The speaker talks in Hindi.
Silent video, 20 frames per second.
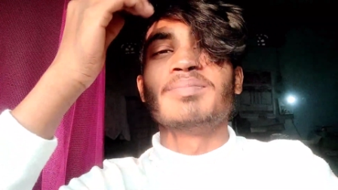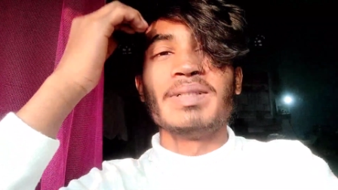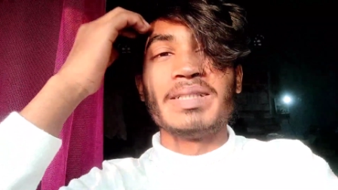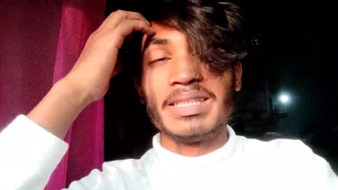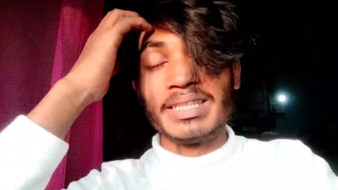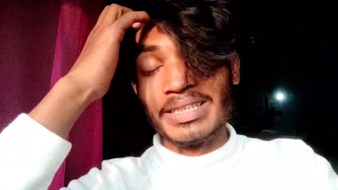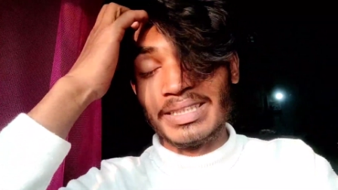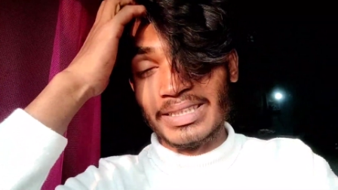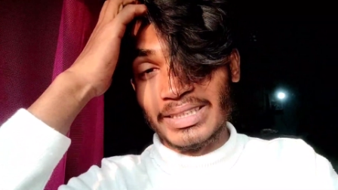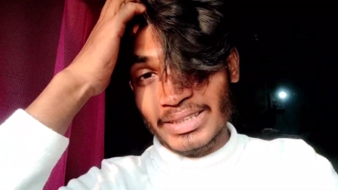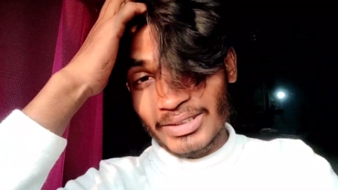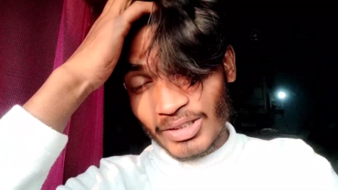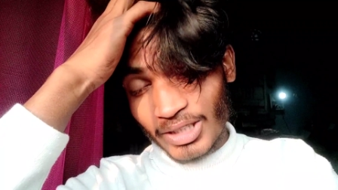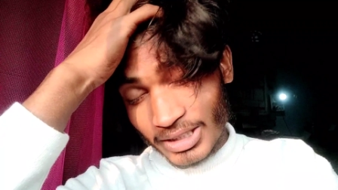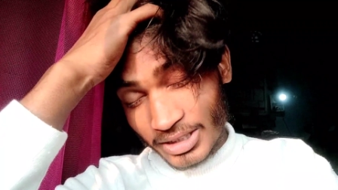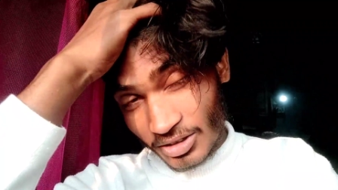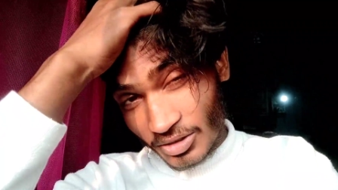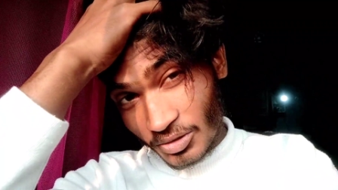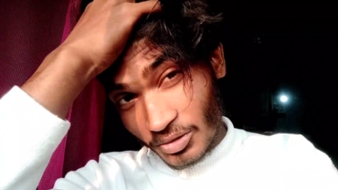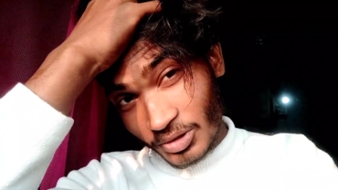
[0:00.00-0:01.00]
पता नहीं तो
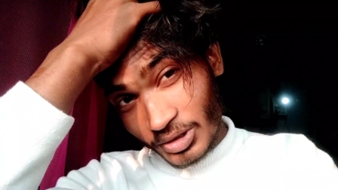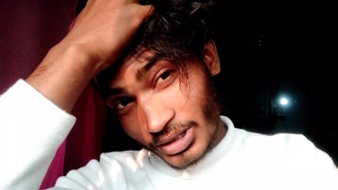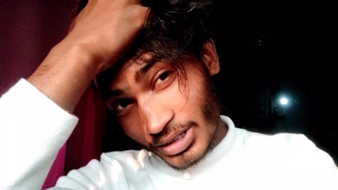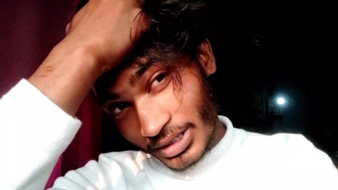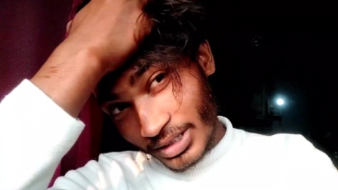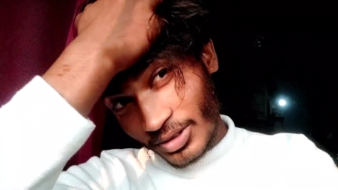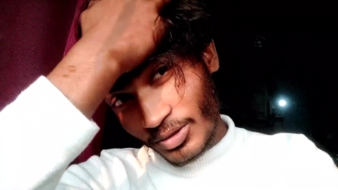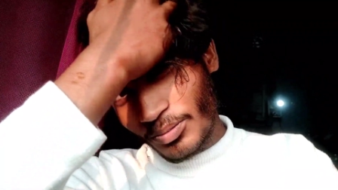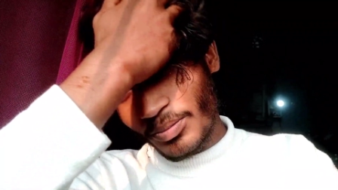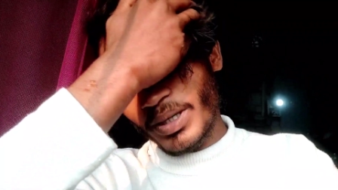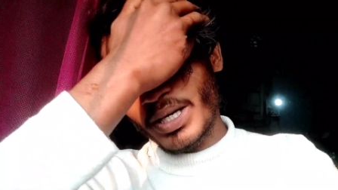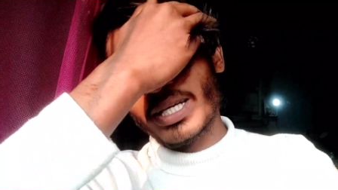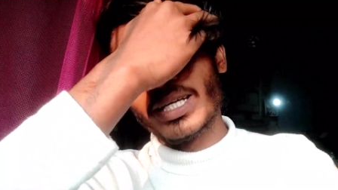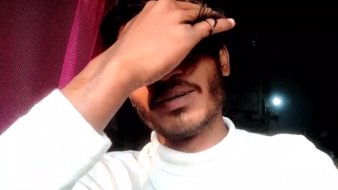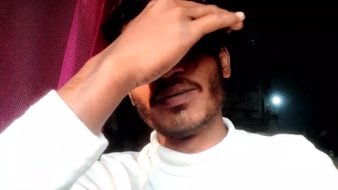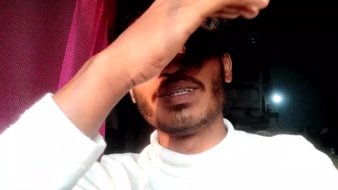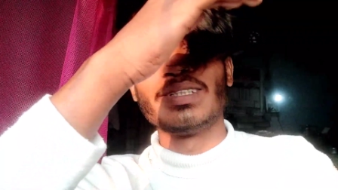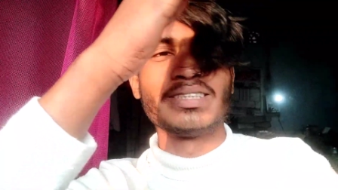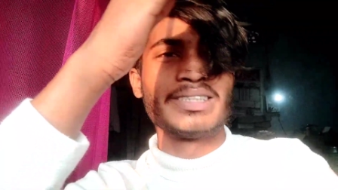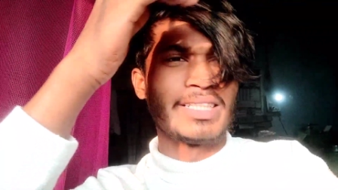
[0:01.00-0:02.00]
आज तो कुछ नहीं हो
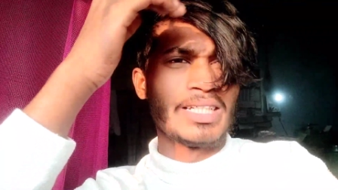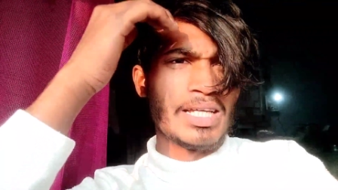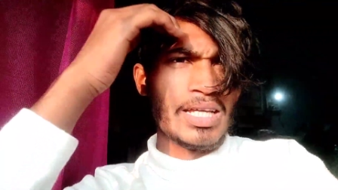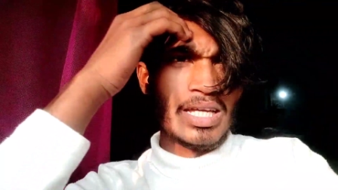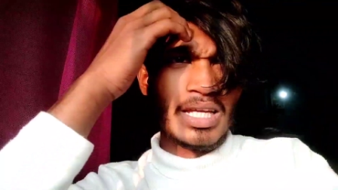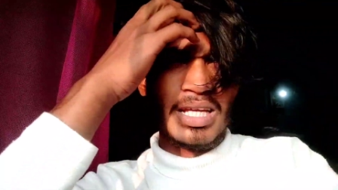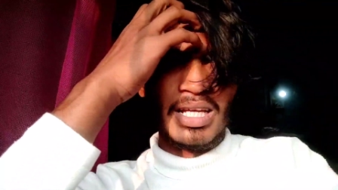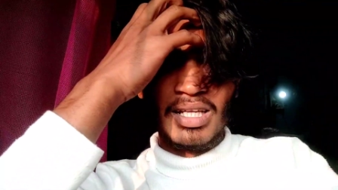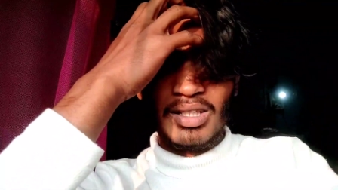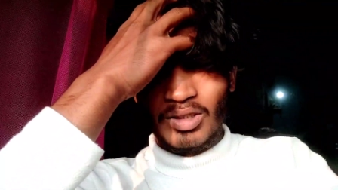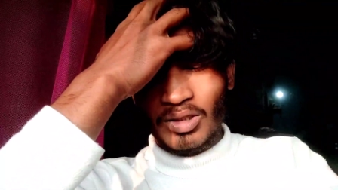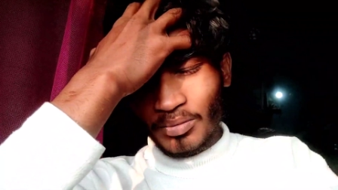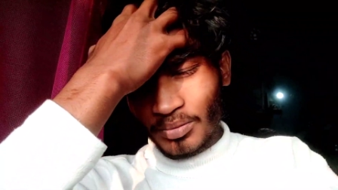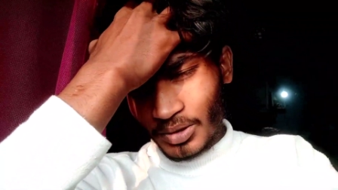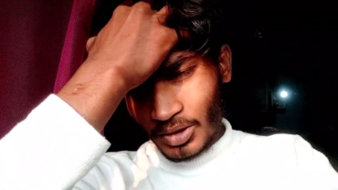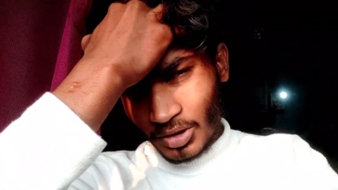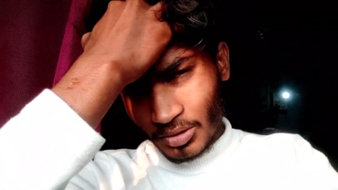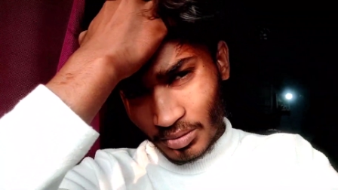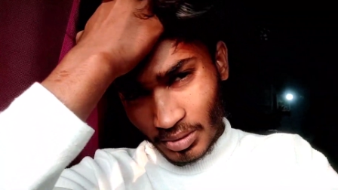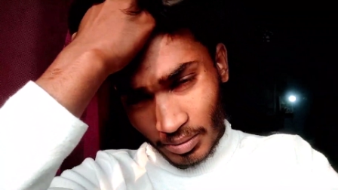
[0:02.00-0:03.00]
पाया तो
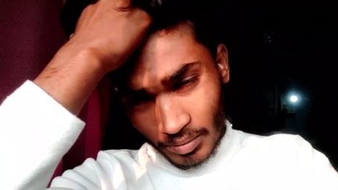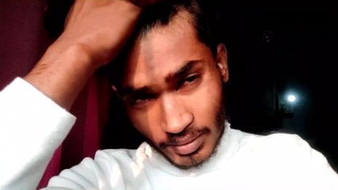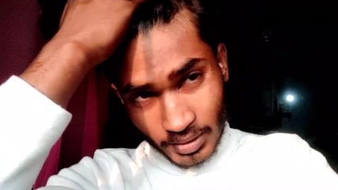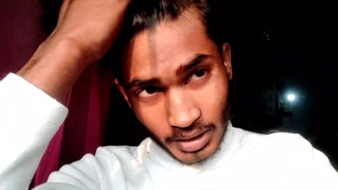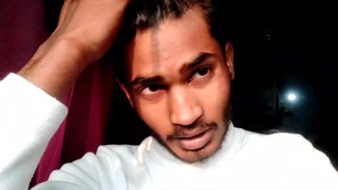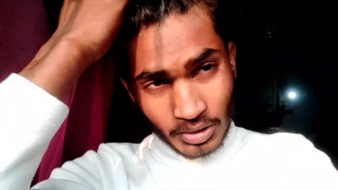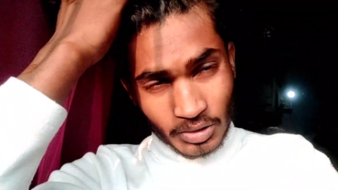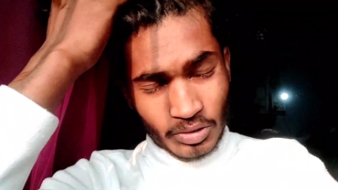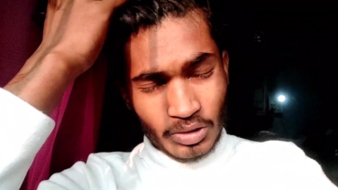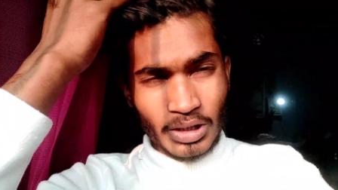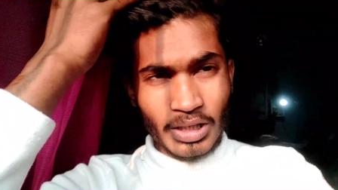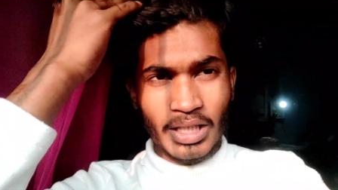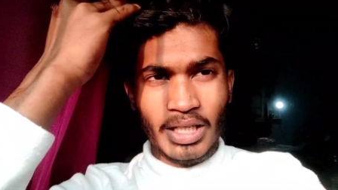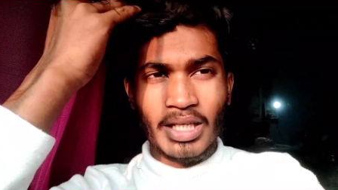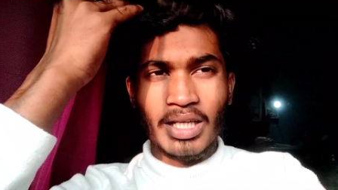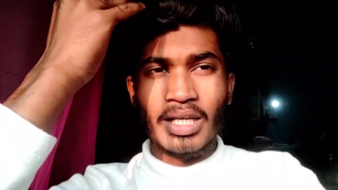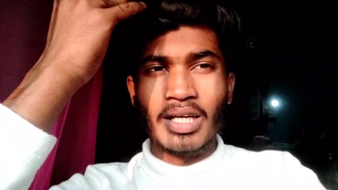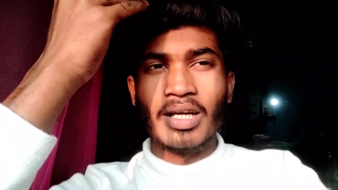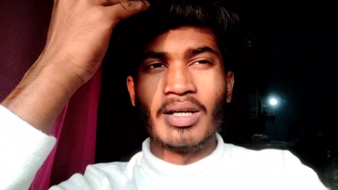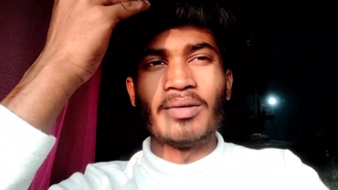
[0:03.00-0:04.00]
वीडियो में अभी तक जुड़े
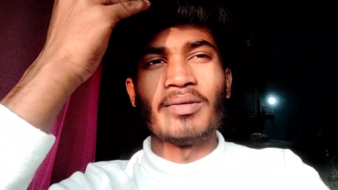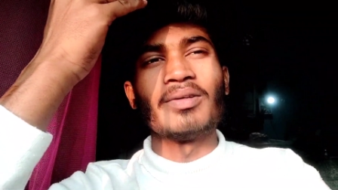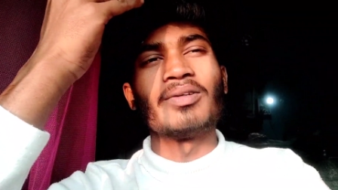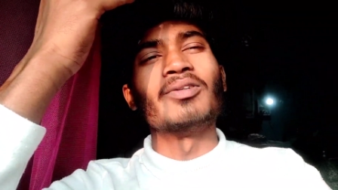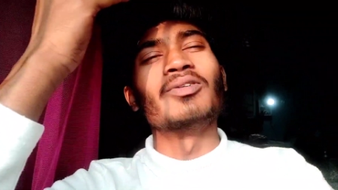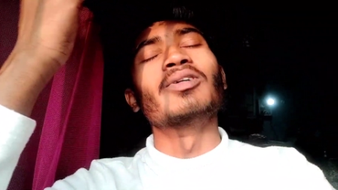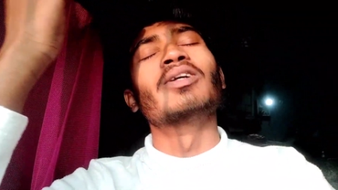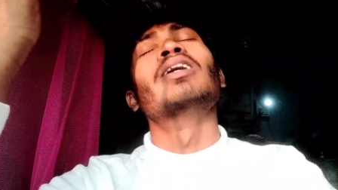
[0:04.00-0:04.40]
रहे अभी